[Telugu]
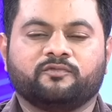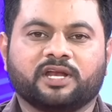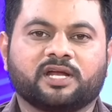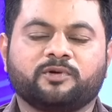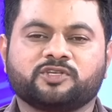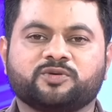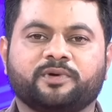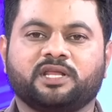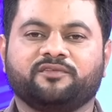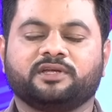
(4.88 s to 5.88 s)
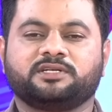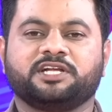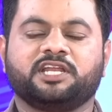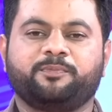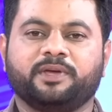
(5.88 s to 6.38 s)
వెల్కమ్ టు సుమన్ టీవీ
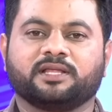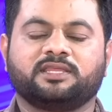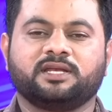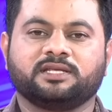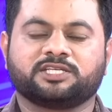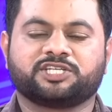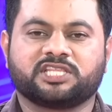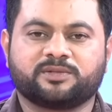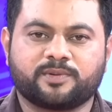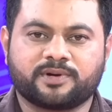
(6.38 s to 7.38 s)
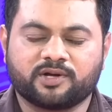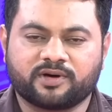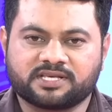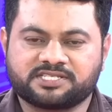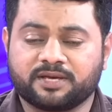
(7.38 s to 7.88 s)
టీడీపీ అధినేత చంద్రబాబు నాయుడు
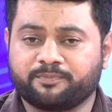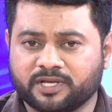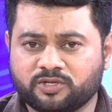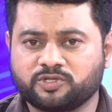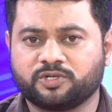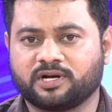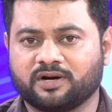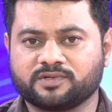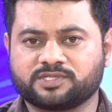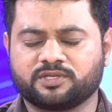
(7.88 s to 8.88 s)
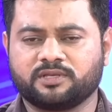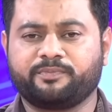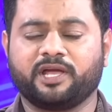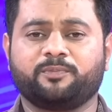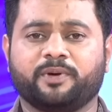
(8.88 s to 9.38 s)
అరెస్ట్ అయి పది రోజులు కావస్తుంది
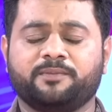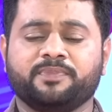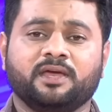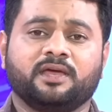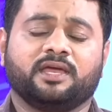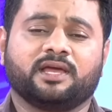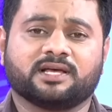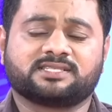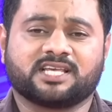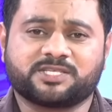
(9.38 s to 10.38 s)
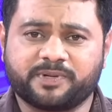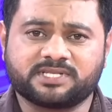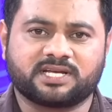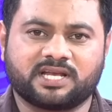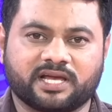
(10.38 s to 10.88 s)
బెయిల్పై ఇంకా
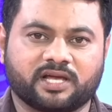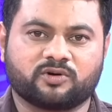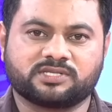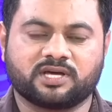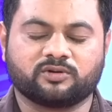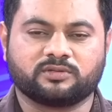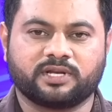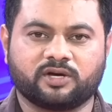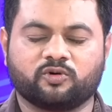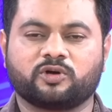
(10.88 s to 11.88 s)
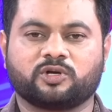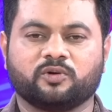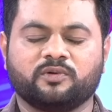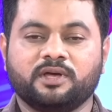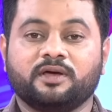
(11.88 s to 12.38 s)
సస్పెన్స్ అట్లాగే కొనసాగుతున్నాయి కోర్టులో
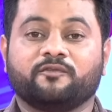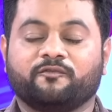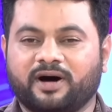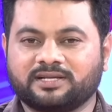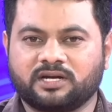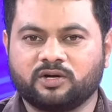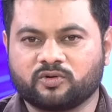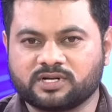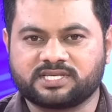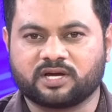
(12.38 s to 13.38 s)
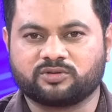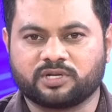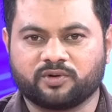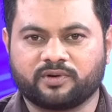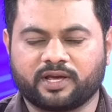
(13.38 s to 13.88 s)
వాదనలు
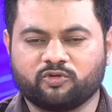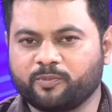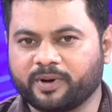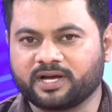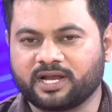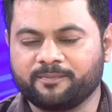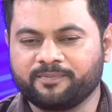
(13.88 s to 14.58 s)
కొనసాగుతూనే ఉన్నాయి ఓ పక్కన